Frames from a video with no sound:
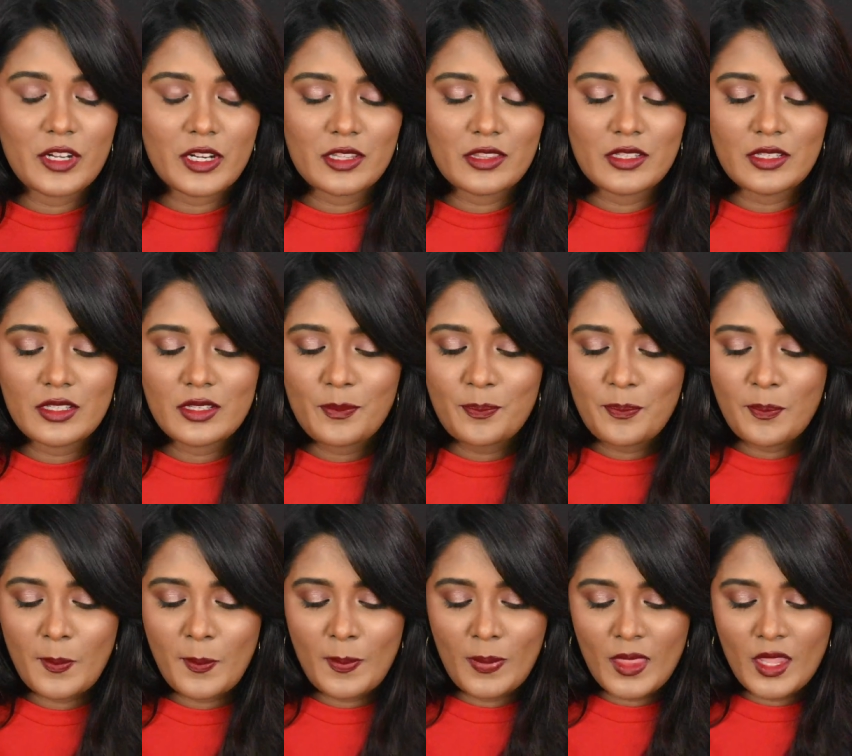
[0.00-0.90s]
வருது
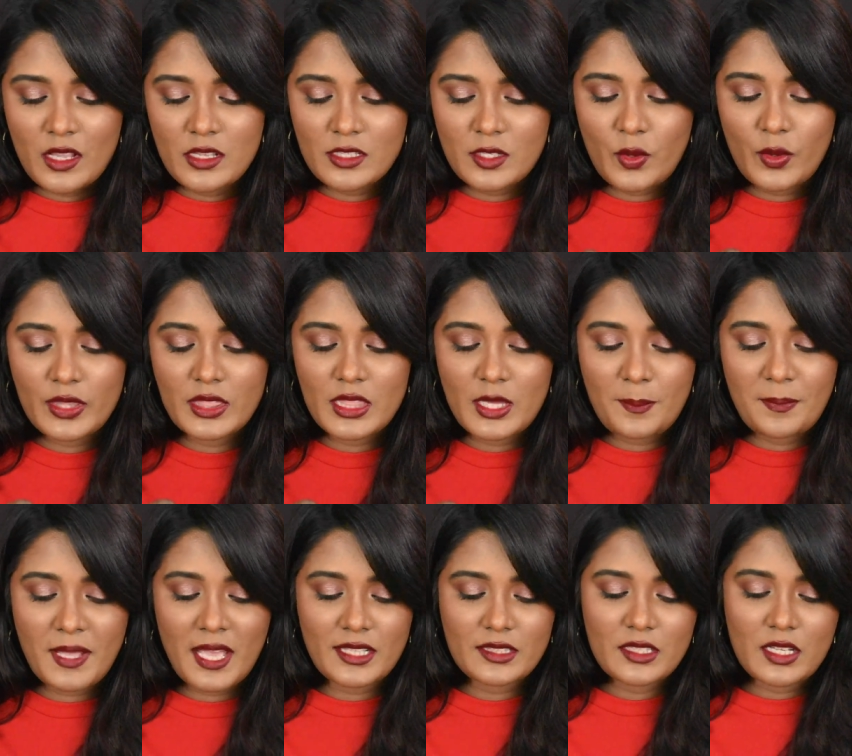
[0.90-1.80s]
ஸோ இந்த
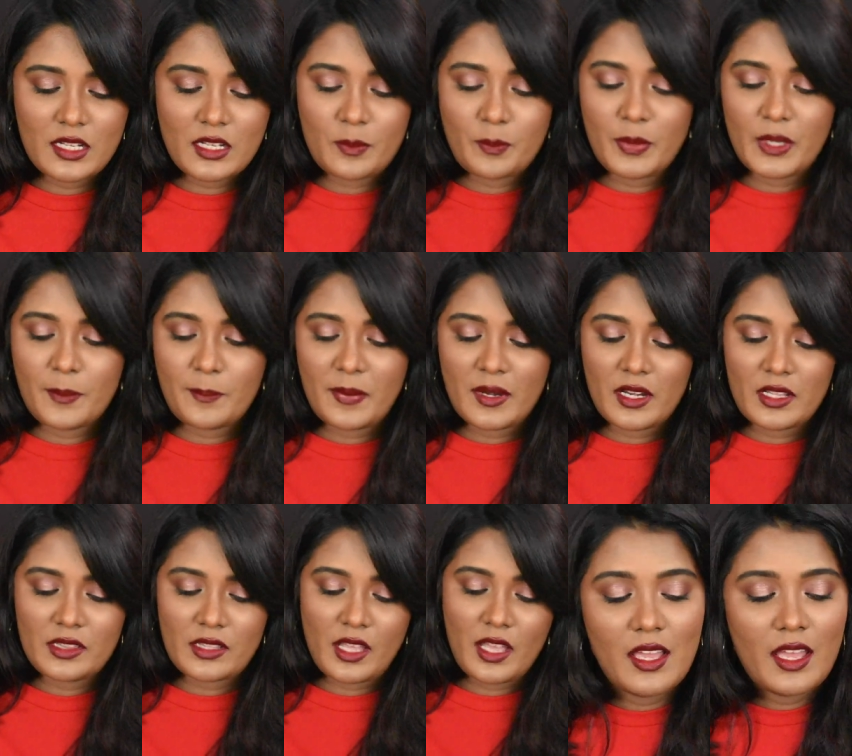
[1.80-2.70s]
பேக் தான் நான் பிக்
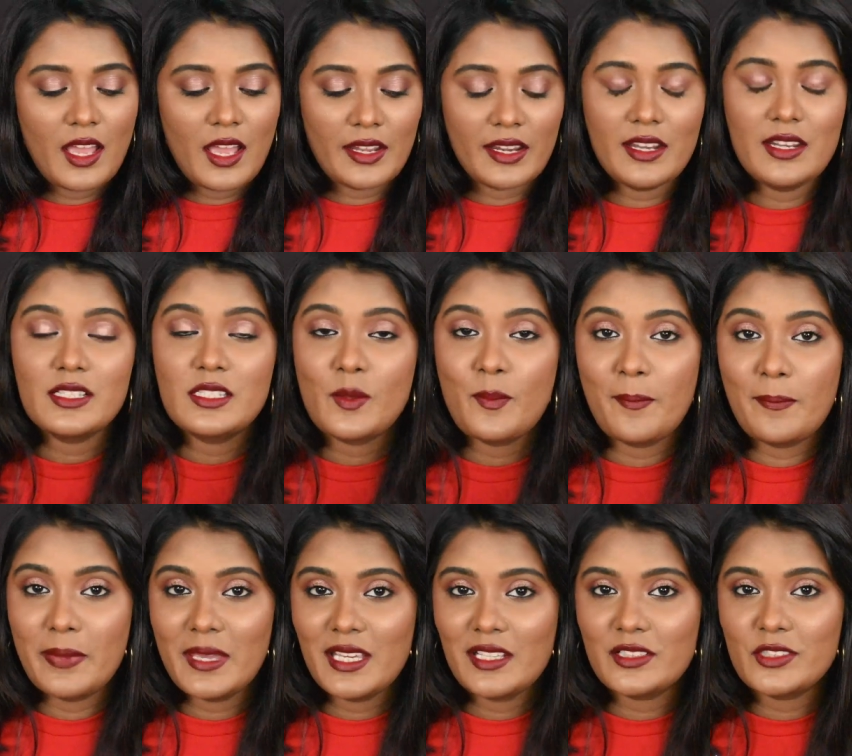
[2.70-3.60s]
பண்ணியிருந்தேன் அகெயின் இட்ஸ் அ
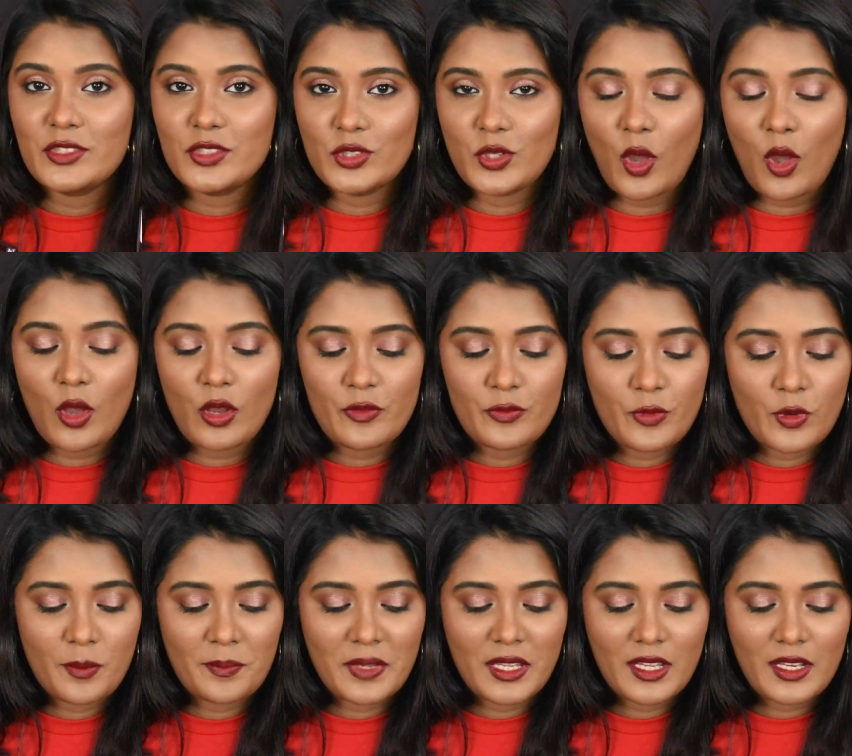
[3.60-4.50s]
பிக் ஷாக்
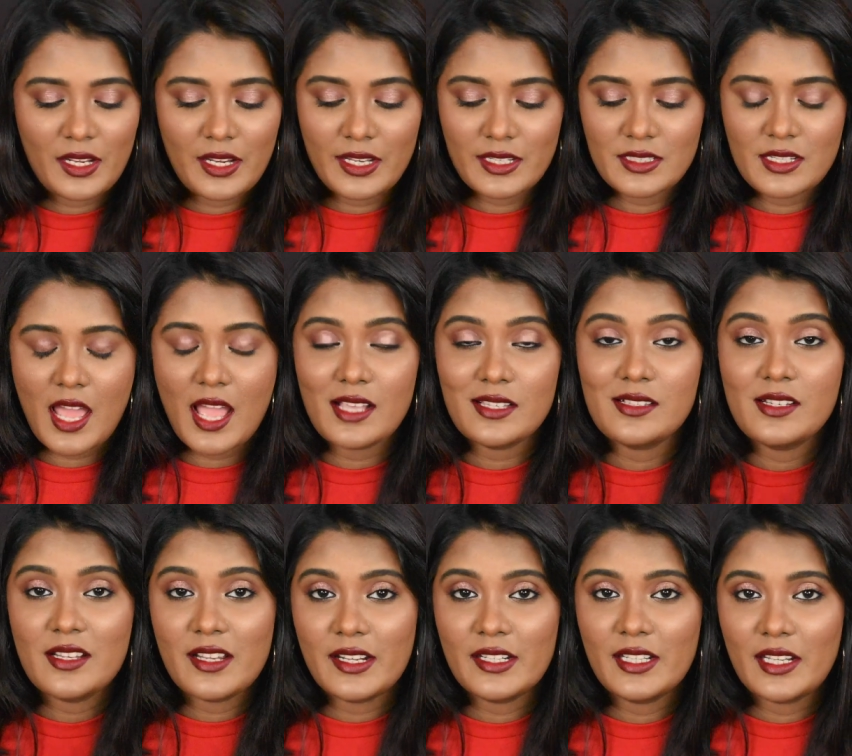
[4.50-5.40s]
ஃபார் மீ லைக்
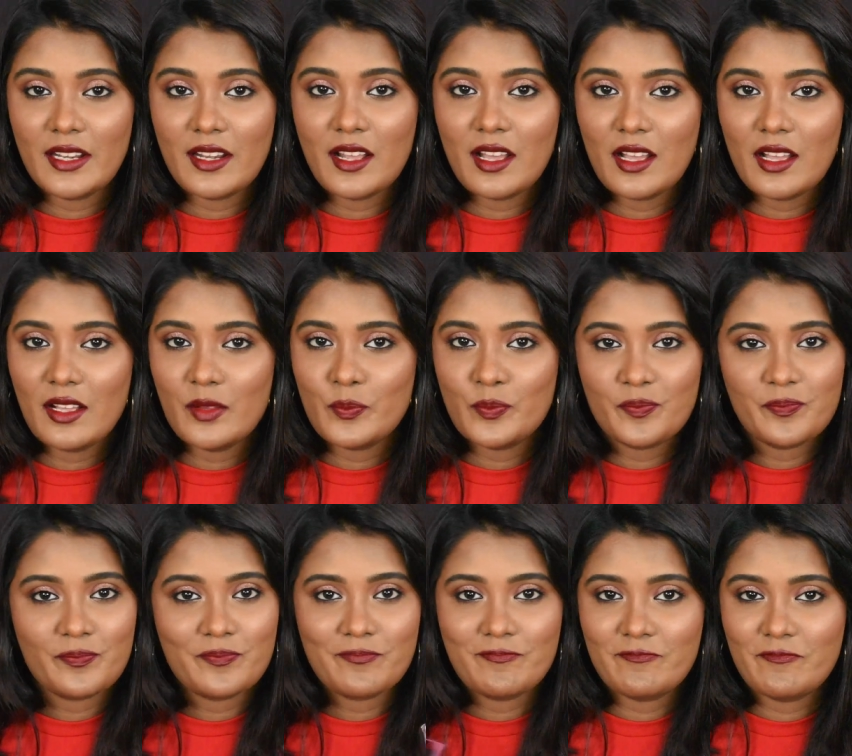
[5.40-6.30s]
டாஸ்லர் எட்டனா
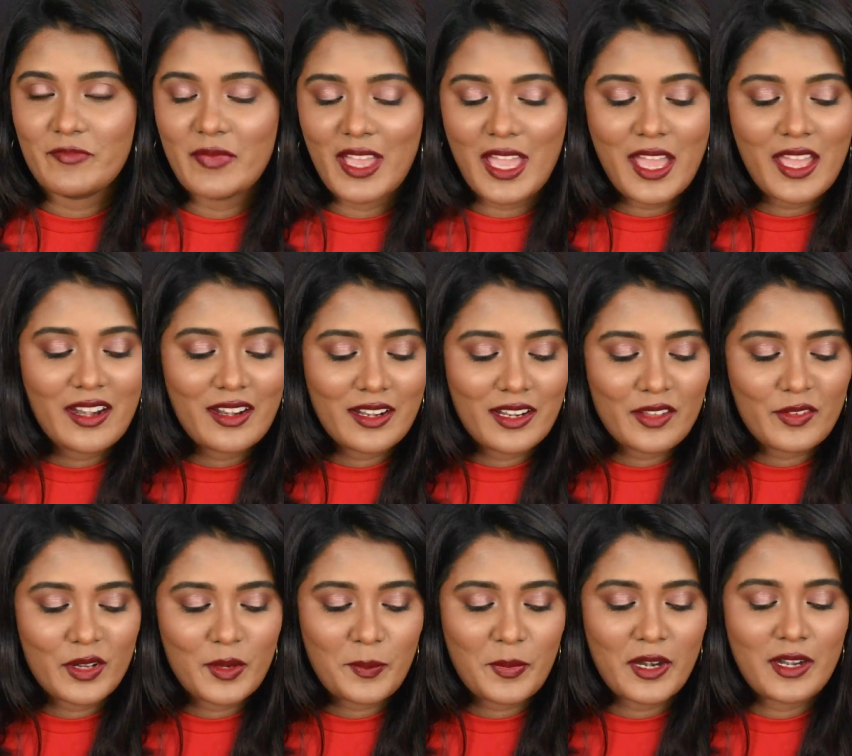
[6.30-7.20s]
வேறு
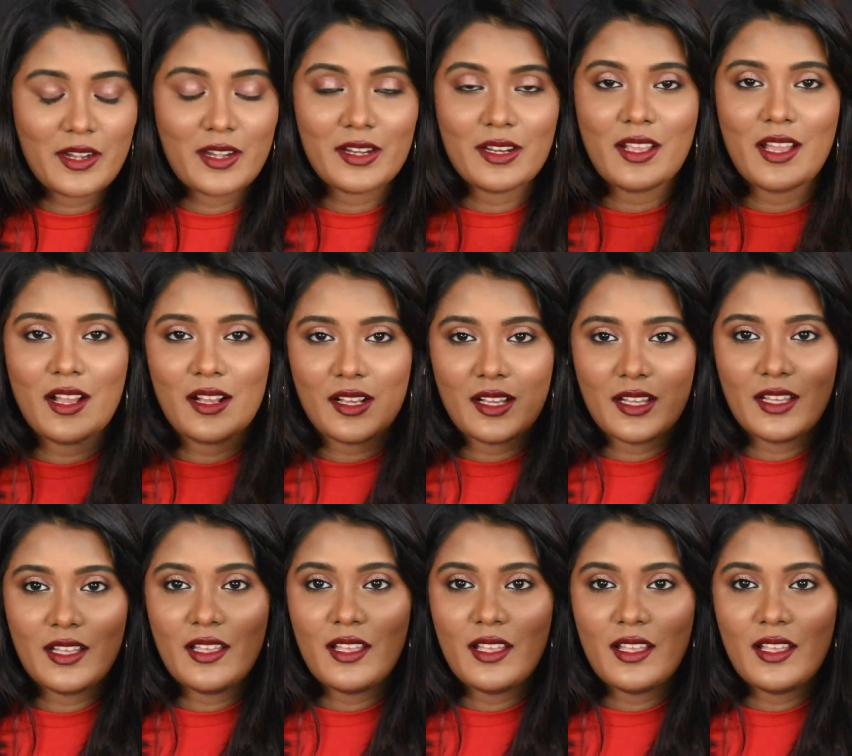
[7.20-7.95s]
லெவல் பண்ணிட்டுருக்காங்க